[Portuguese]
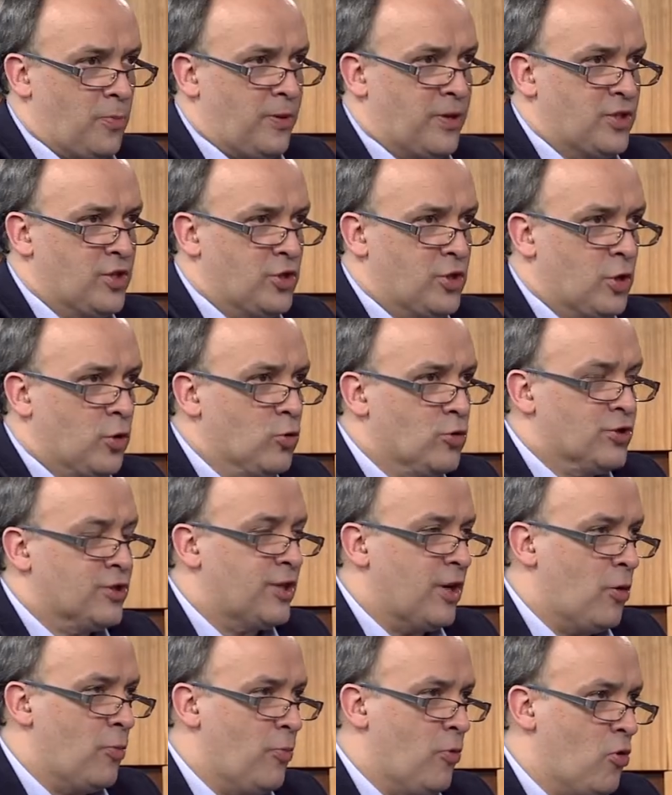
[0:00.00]
para a gente
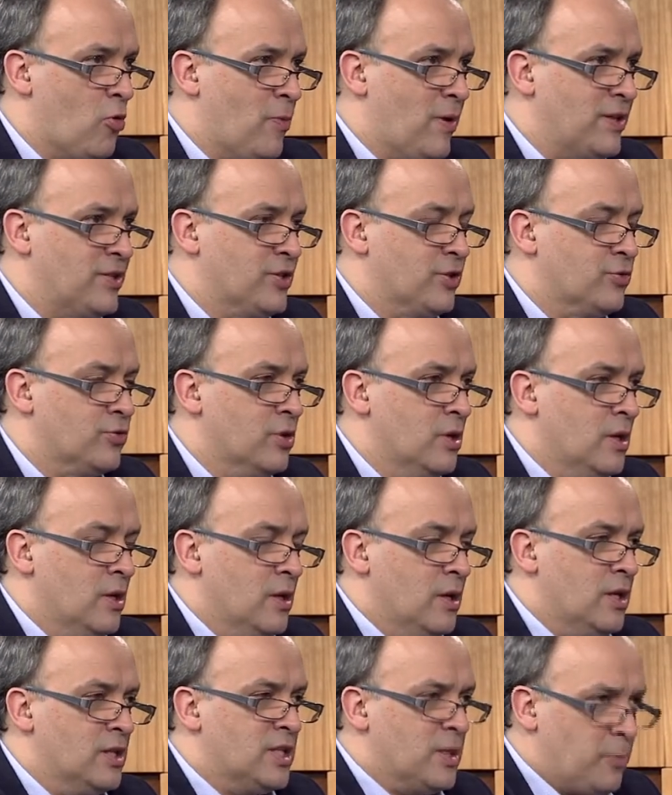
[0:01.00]
ilustrar um pouco mais isso,
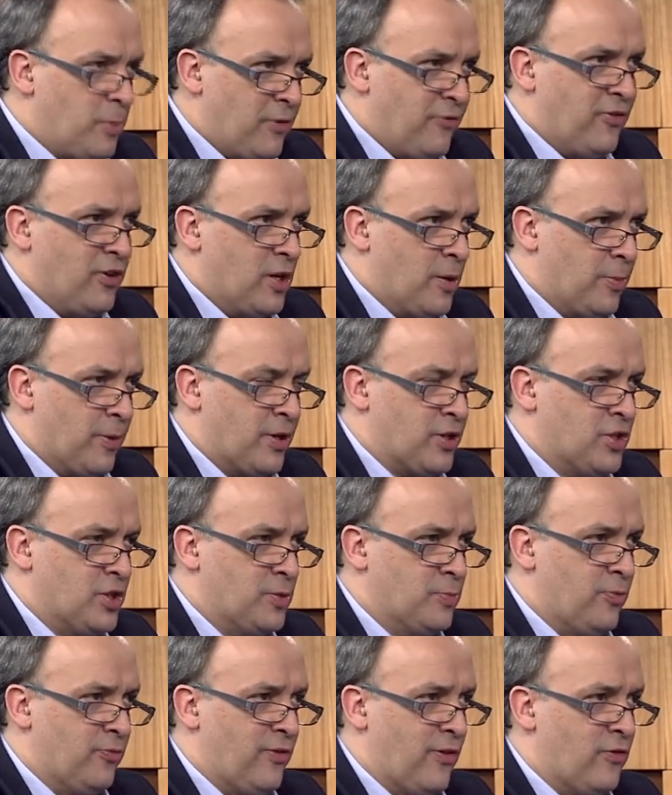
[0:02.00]
exemplifica para a
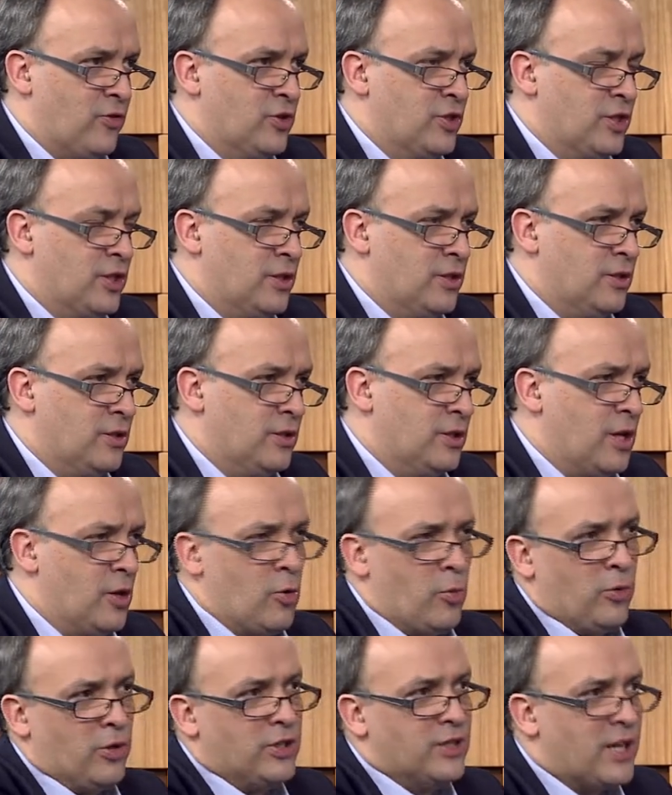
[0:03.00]
gente, por favor, de que
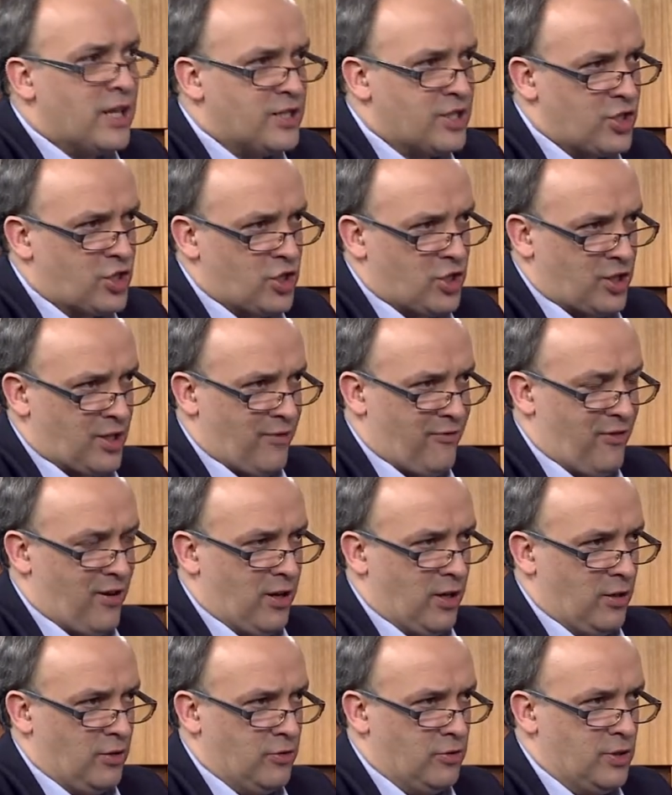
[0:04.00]
comunidades a gente está
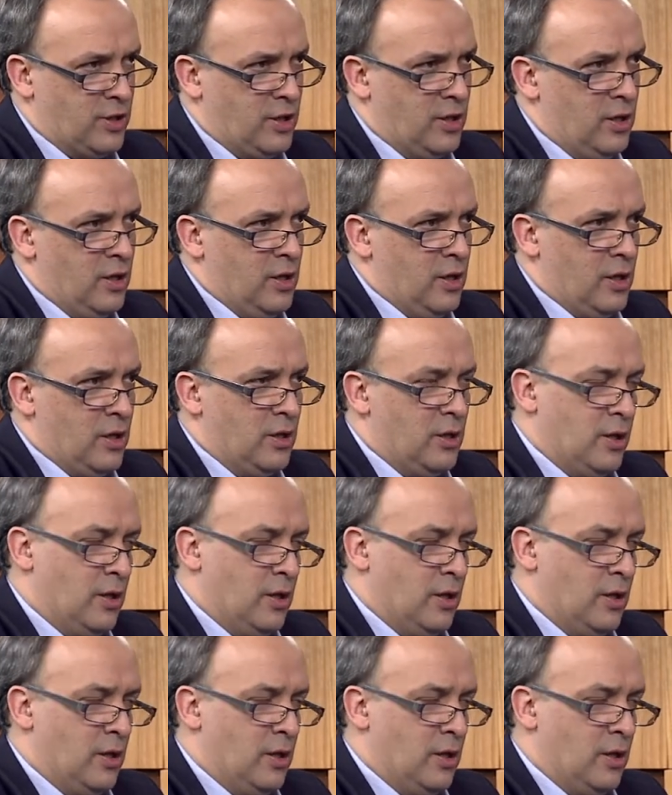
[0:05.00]
falando, que, uhum.